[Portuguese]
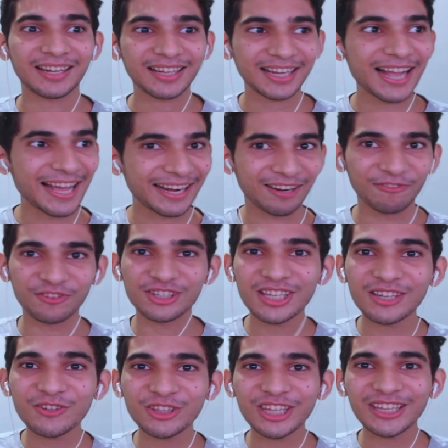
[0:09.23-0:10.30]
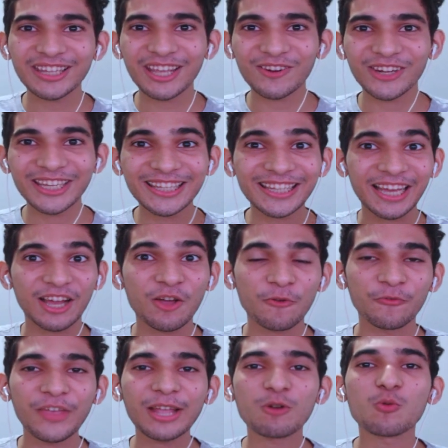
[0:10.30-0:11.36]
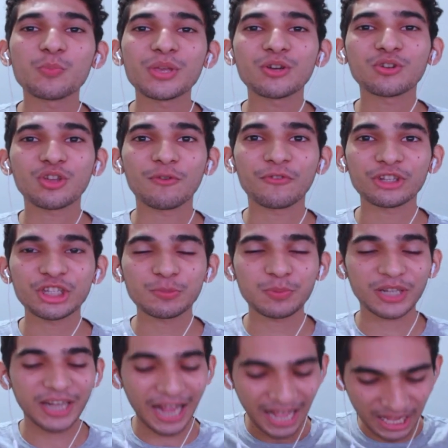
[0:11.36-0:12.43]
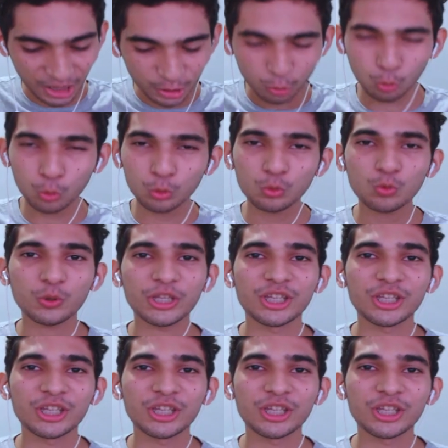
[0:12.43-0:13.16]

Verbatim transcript: Cara, você não entendeu ainda? Vem comigo que eu vou te explicar tudo